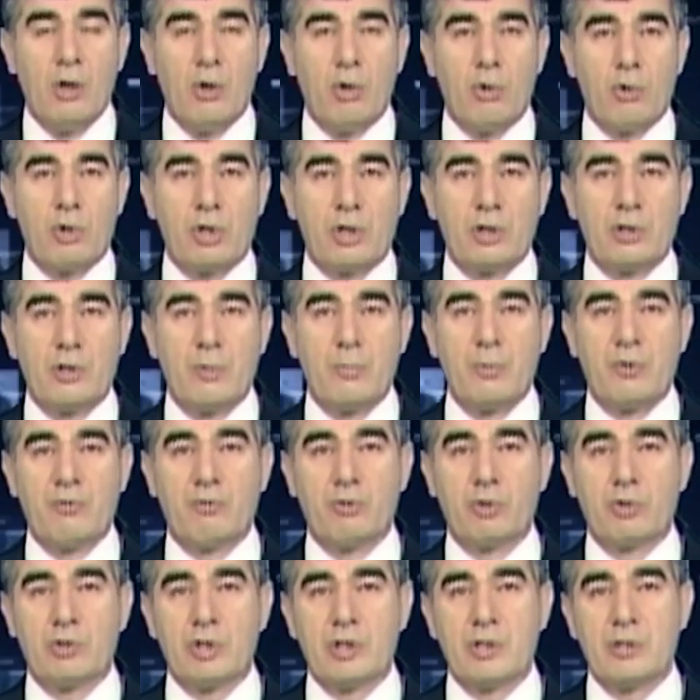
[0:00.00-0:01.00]

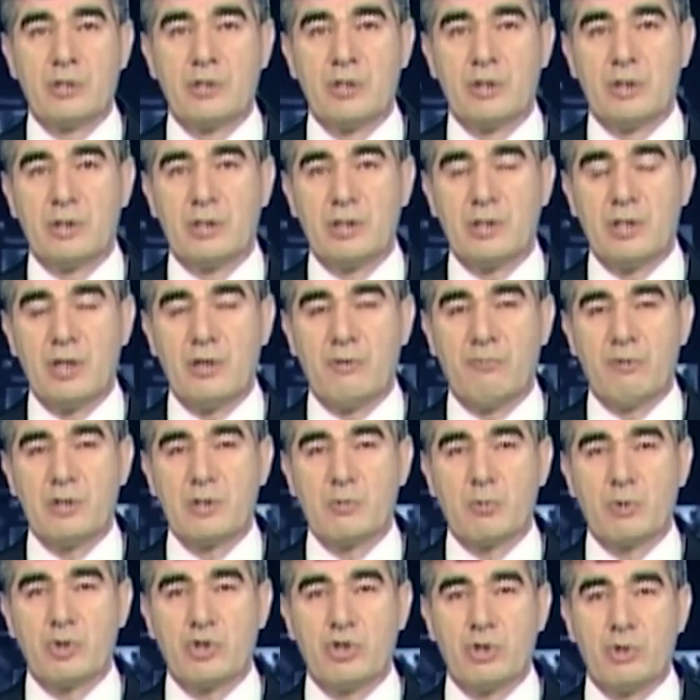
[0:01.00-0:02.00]
Органами внутренних дел Адыгеи
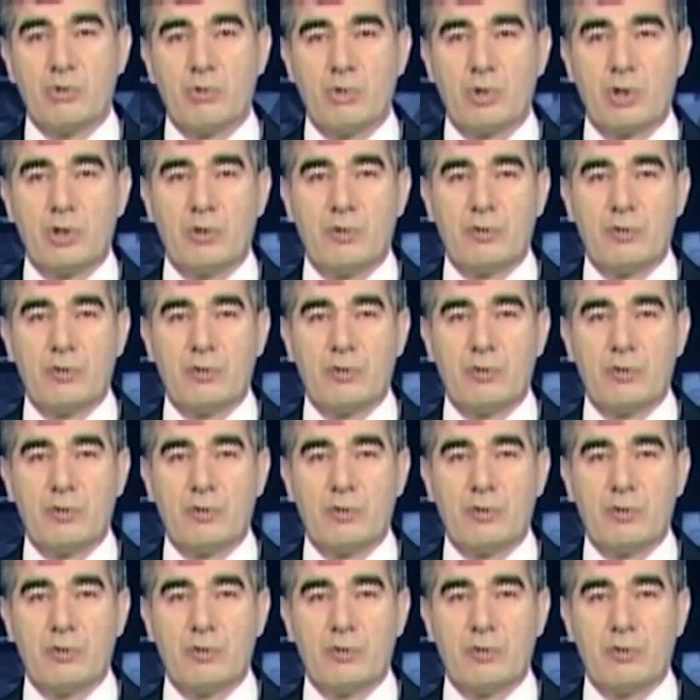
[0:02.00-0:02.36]
возбуждено